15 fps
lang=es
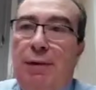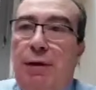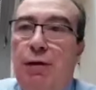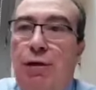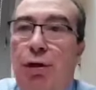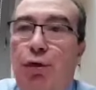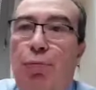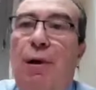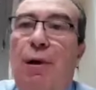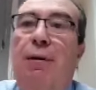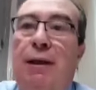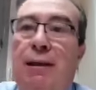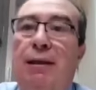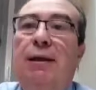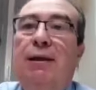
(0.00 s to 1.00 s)
o menos que,
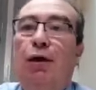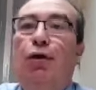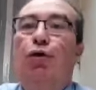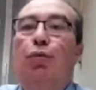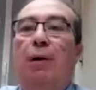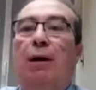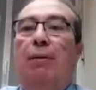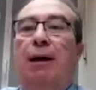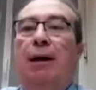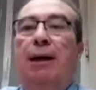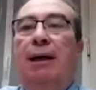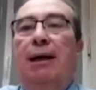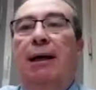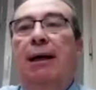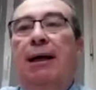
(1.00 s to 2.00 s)
ocupaban, que
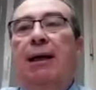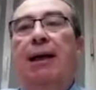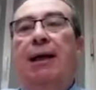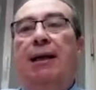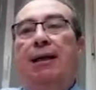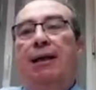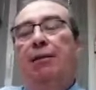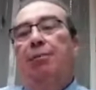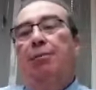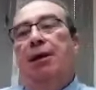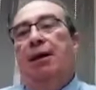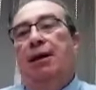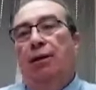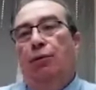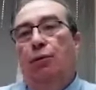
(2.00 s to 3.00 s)
ocupaba la,
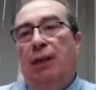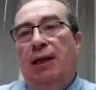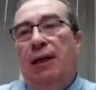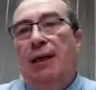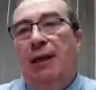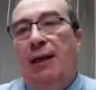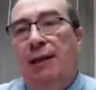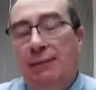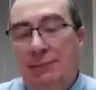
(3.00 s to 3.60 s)
academia en Guadalajara.